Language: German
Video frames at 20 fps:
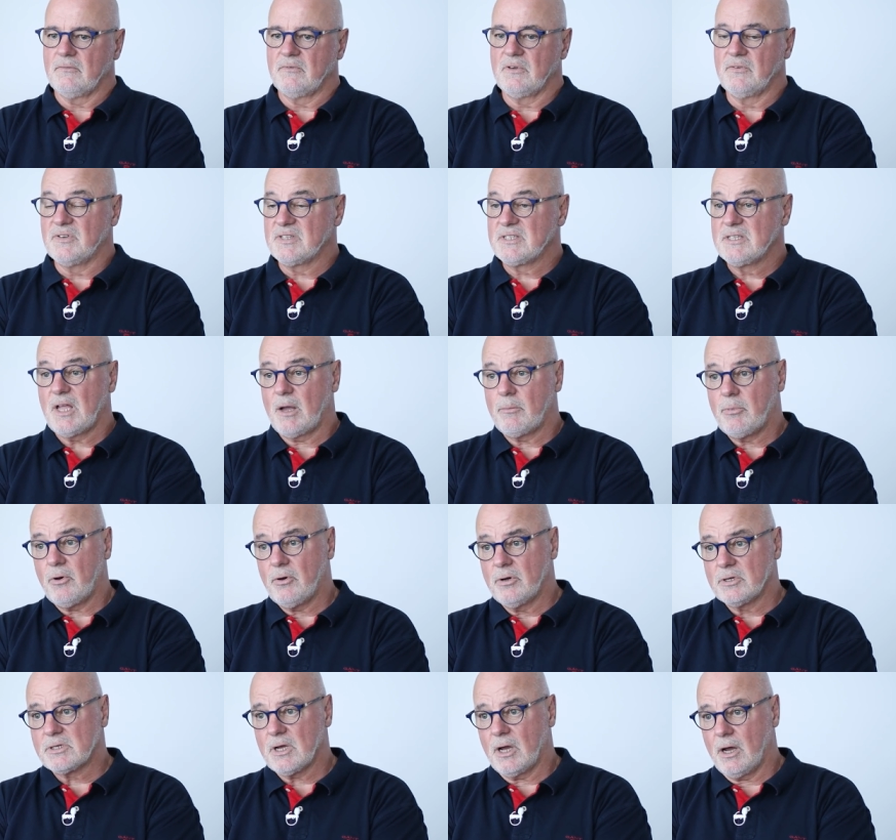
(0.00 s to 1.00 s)
Wir wissen aber
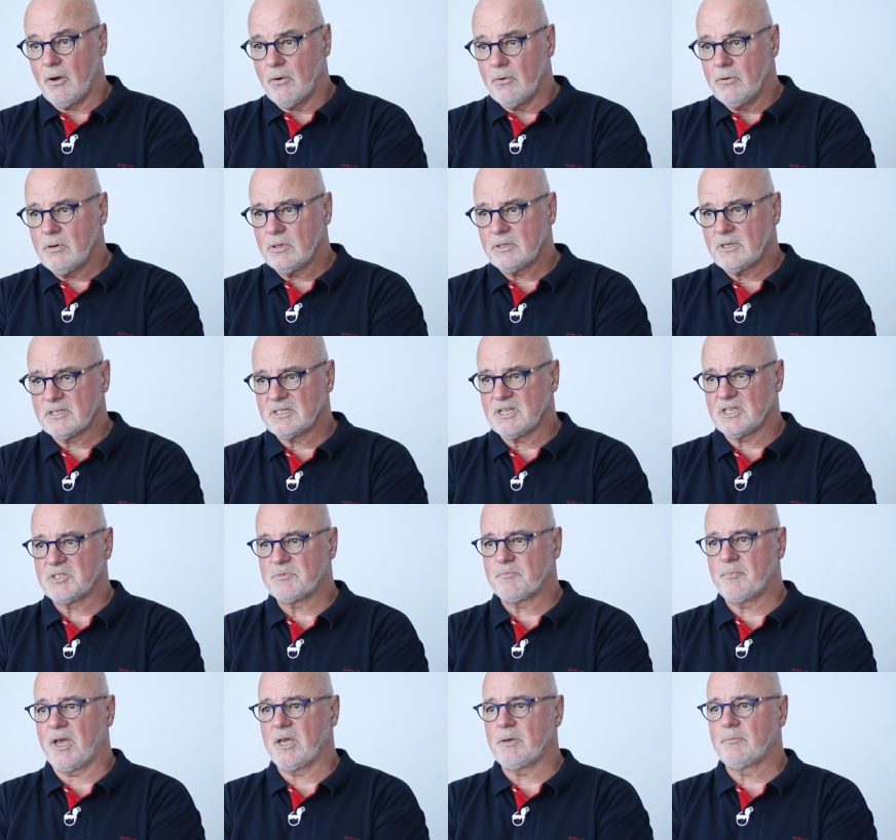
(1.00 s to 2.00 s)
heute auch, dass das
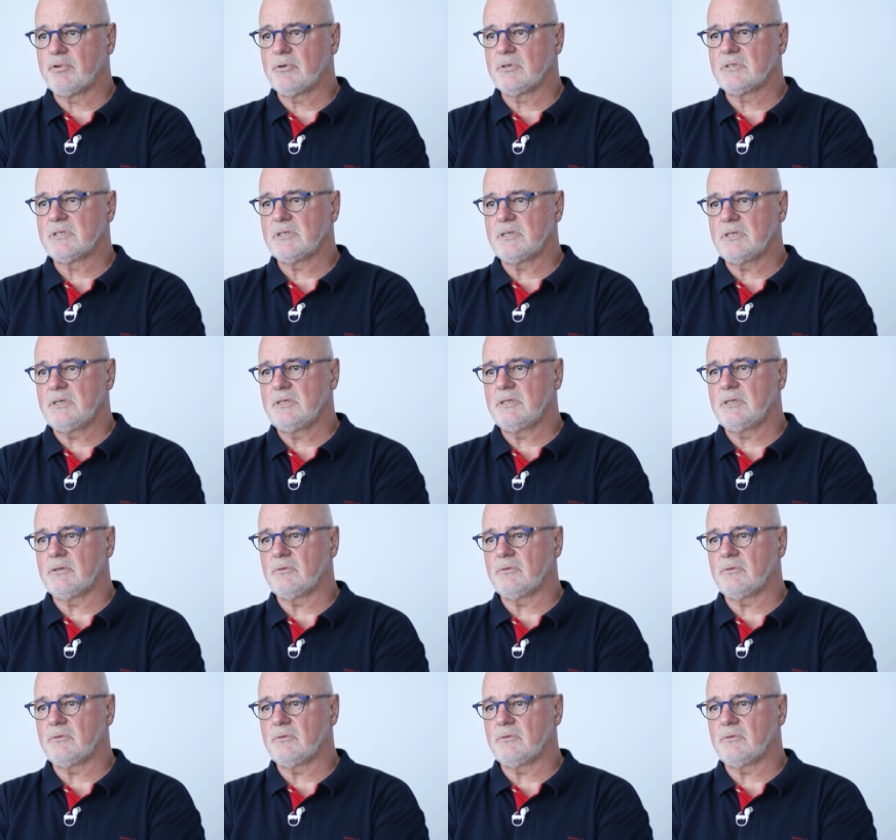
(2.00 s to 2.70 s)
Spike-Protein